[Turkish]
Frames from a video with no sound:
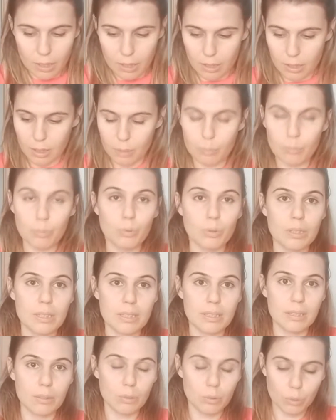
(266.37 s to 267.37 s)
Ee,
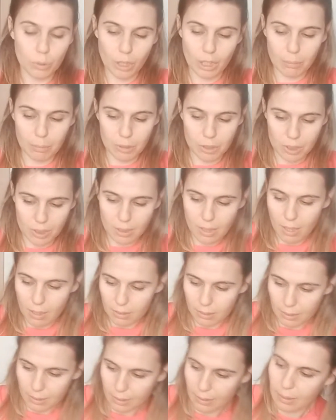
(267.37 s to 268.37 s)
bunları kuru yemişten
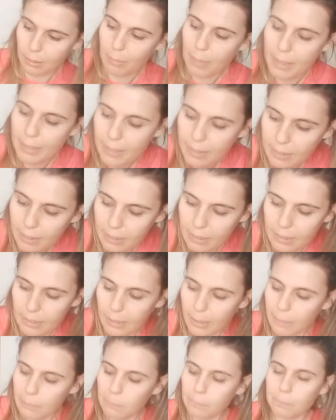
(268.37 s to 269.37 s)
aldıklarım
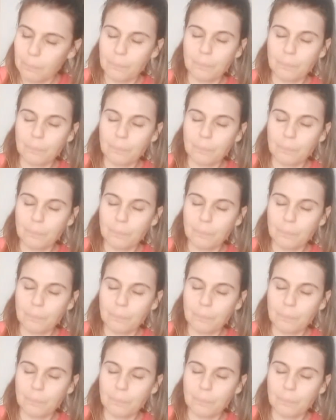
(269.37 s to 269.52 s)
arkadaşlar.